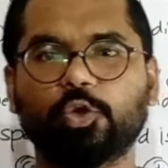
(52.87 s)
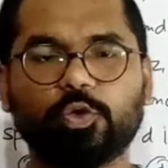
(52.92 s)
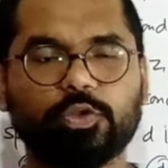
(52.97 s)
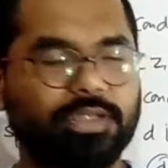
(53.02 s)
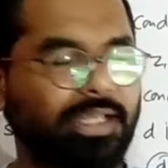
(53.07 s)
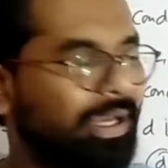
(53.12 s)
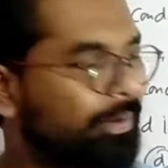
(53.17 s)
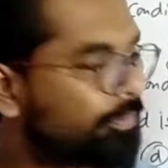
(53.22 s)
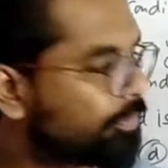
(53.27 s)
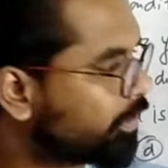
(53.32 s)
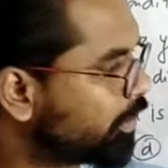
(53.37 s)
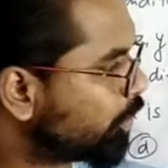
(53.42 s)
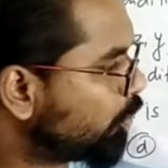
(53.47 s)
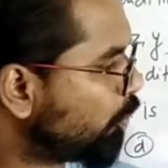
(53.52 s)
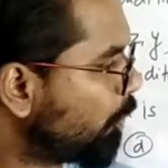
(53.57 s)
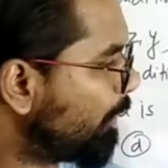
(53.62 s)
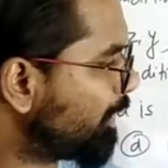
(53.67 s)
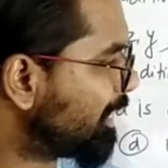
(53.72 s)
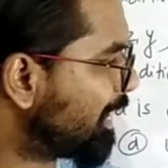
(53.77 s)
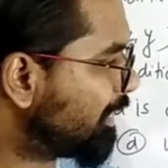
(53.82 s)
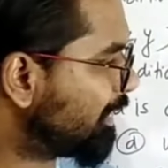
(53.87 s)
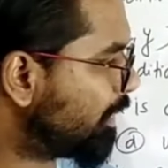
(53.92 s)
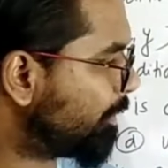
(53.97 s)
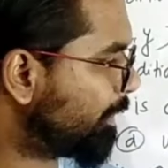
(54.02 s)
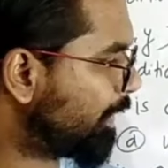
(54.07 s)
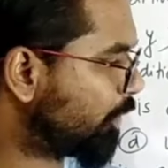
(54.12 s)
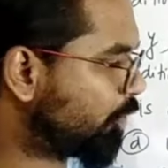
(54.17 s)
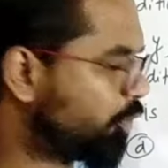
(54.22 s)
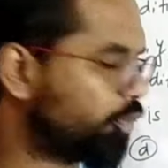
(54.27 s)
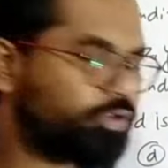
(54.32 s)
तो एम में ज़्यादा
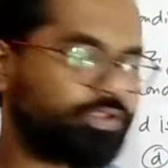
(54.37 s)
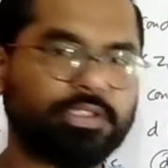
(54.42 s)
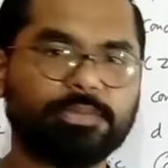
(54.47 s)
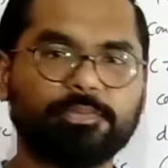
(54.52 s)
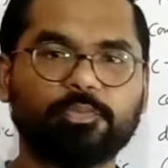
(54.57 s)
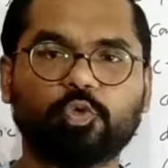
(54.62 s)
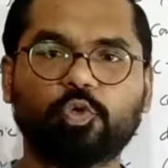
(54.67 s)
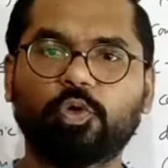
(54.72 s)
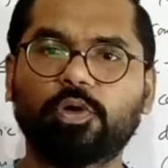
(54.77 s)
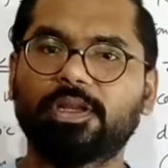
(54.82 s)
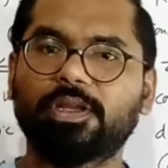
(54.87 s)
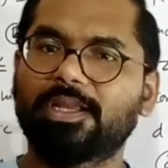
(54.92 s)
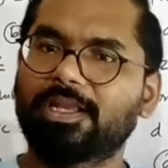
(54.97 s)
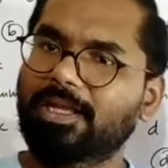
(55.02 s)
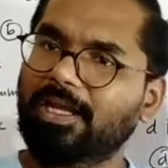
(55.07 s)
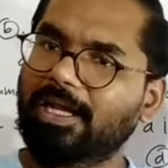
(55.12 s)
मैं क्वेश्चन को